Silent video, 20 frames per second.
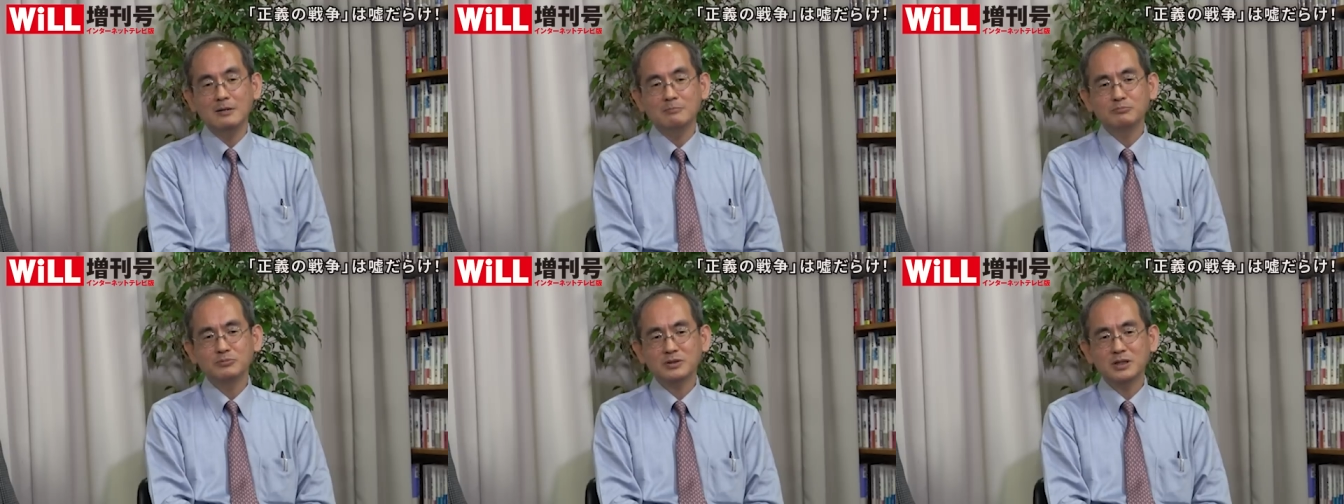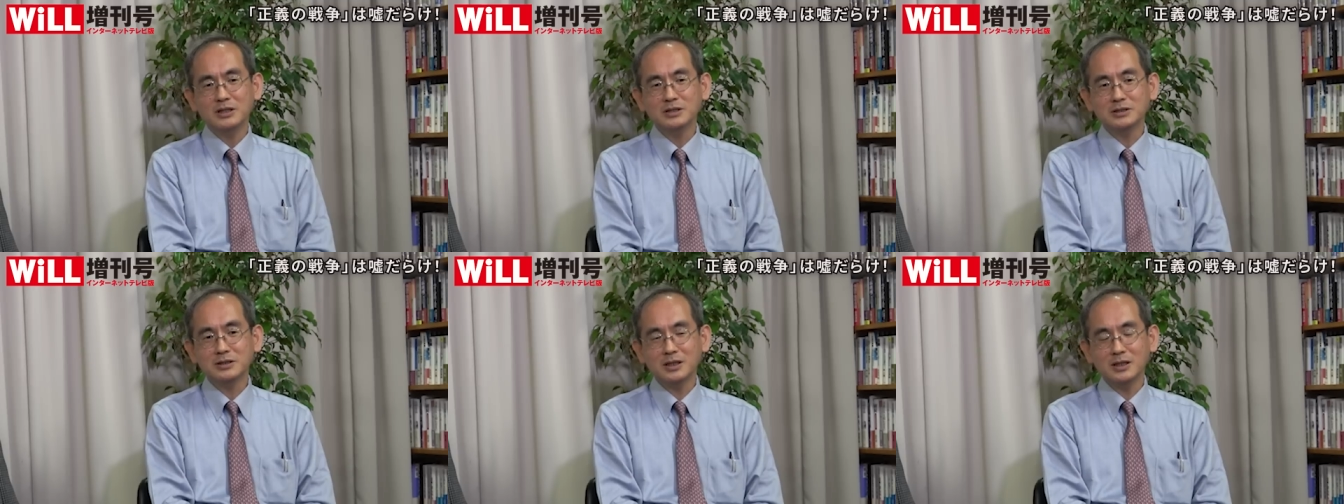
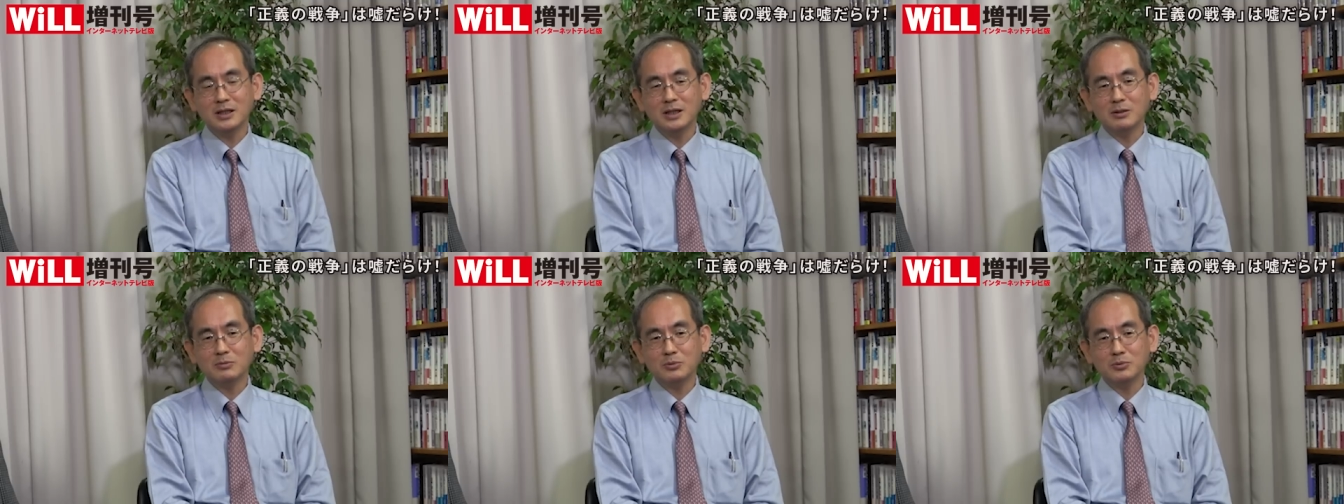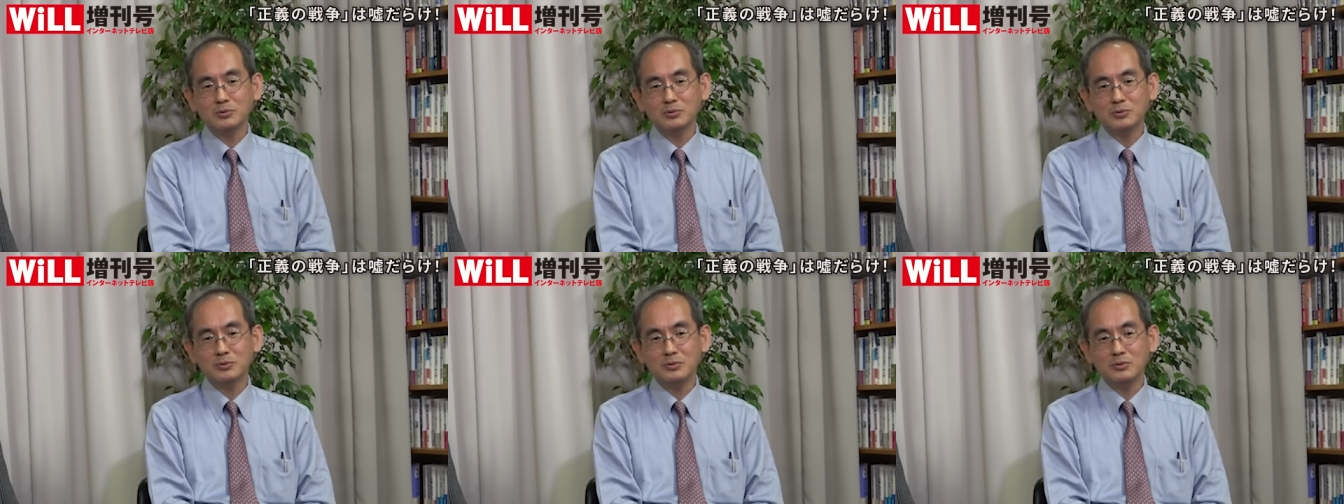昔からこ
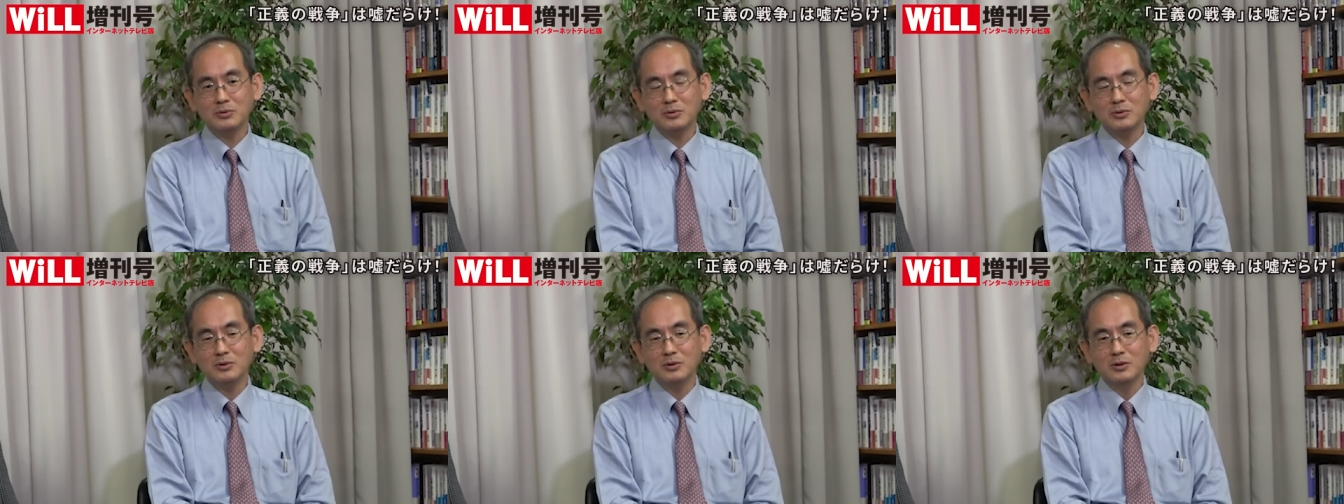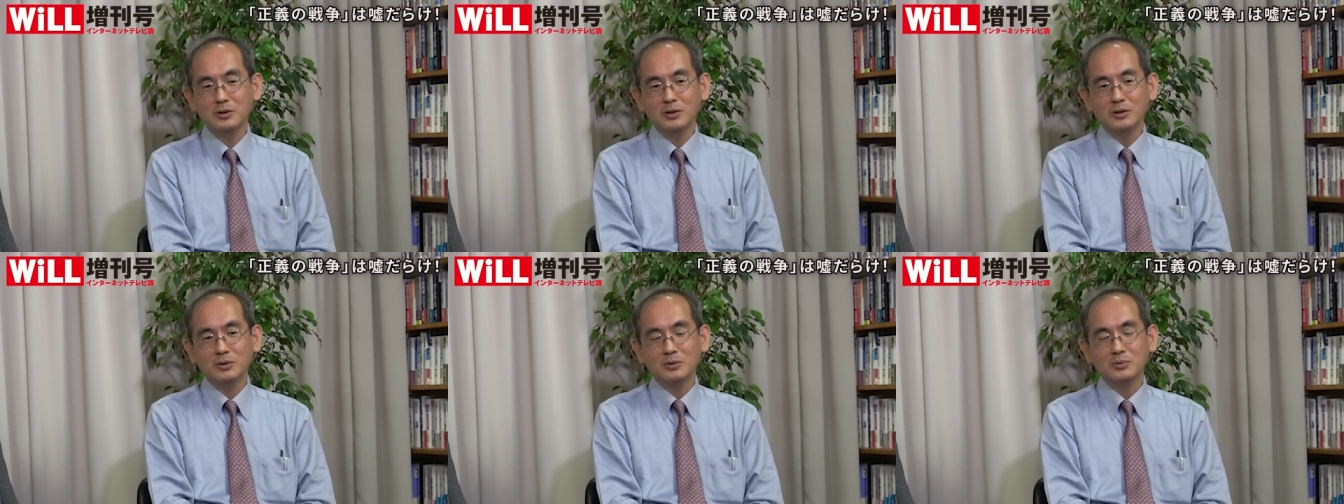の
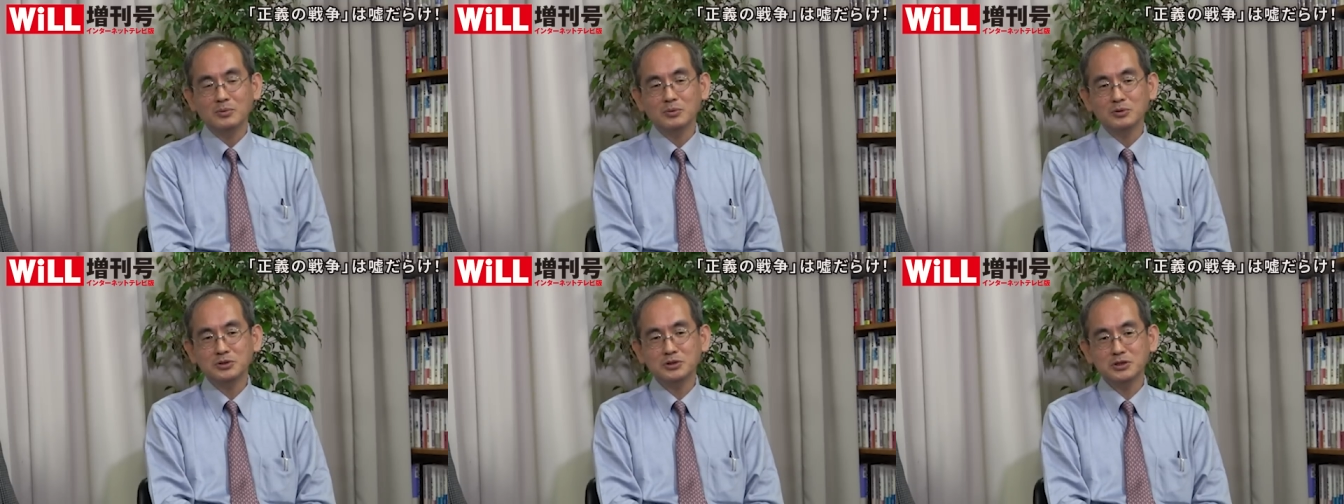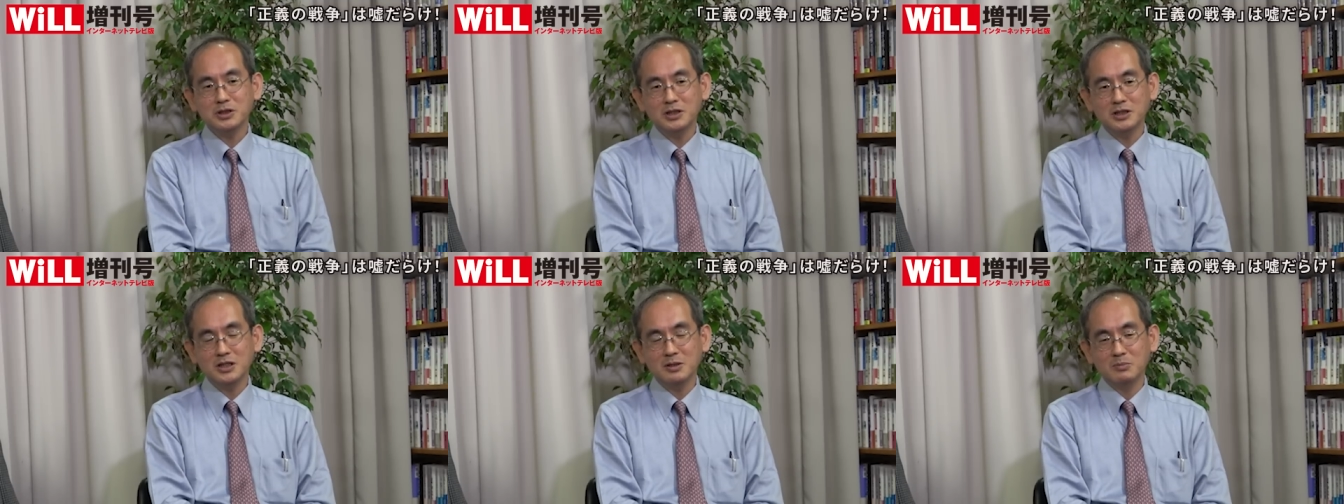
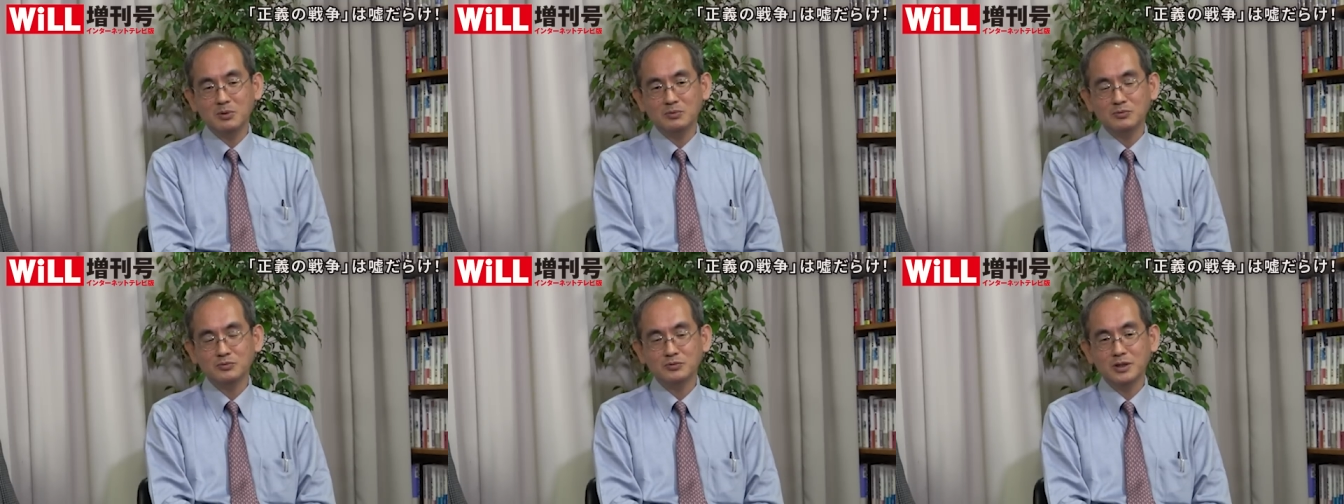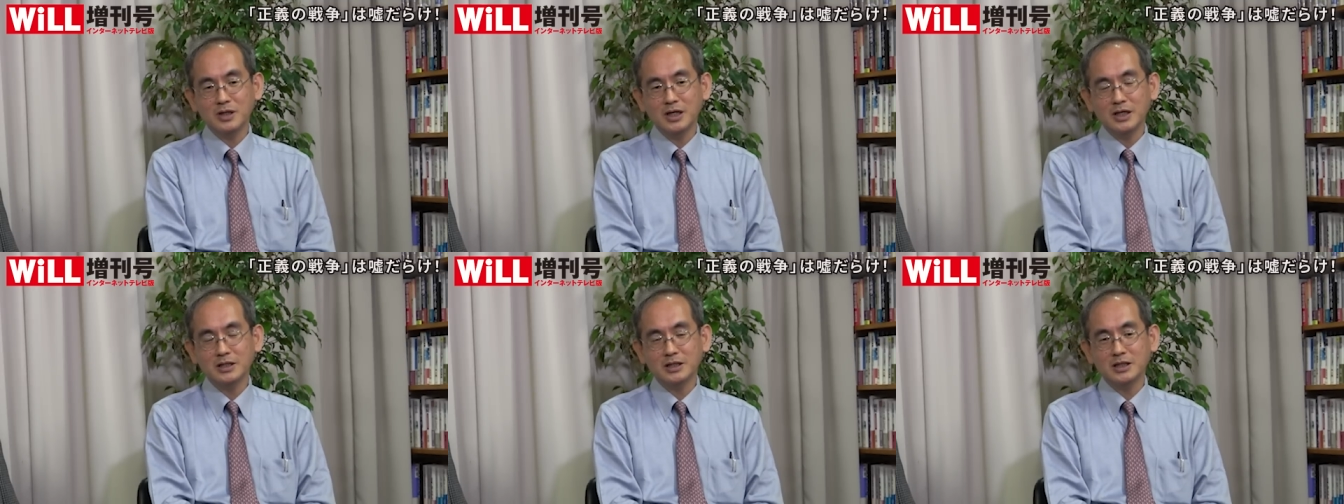ロシアでも
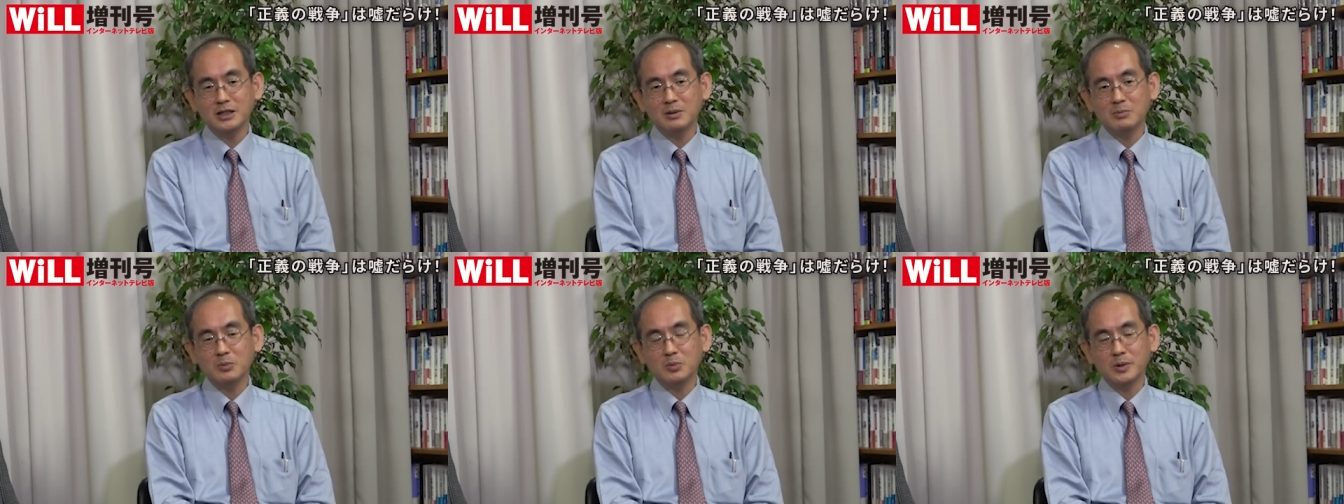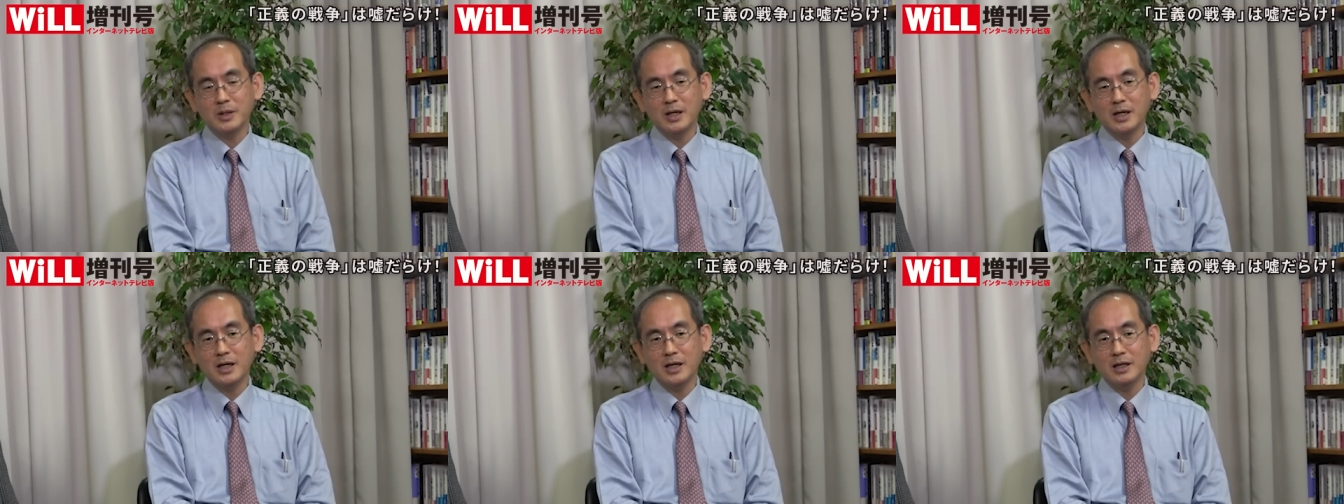ウクライナでも
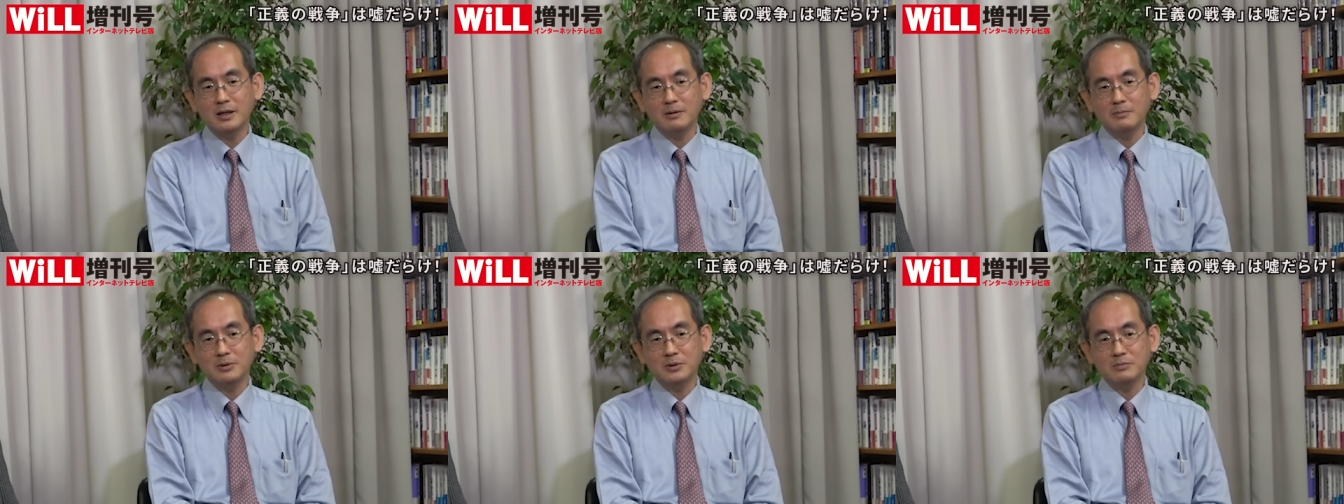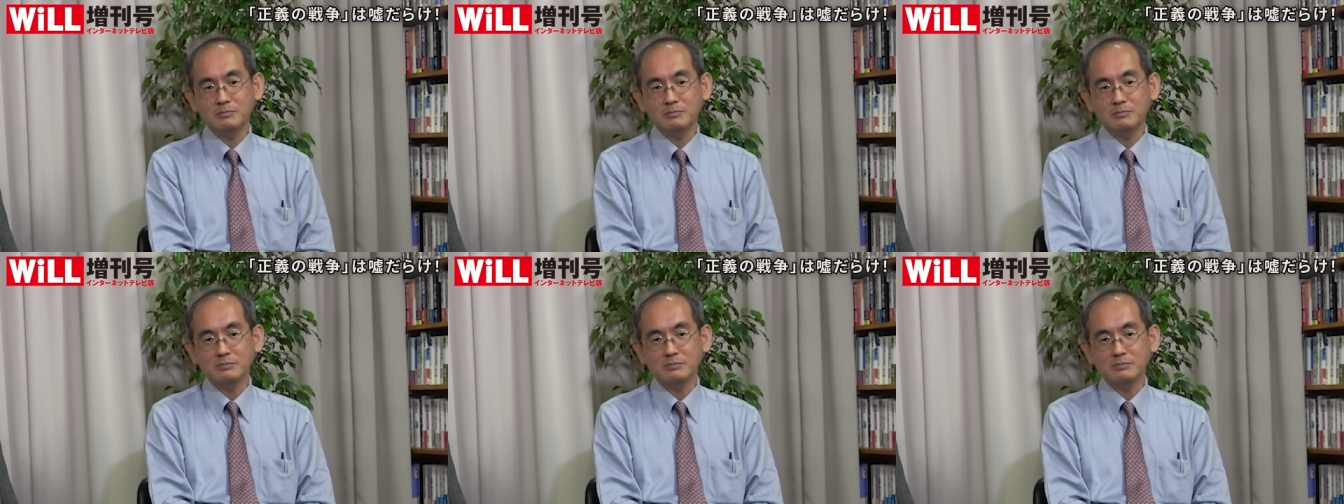ない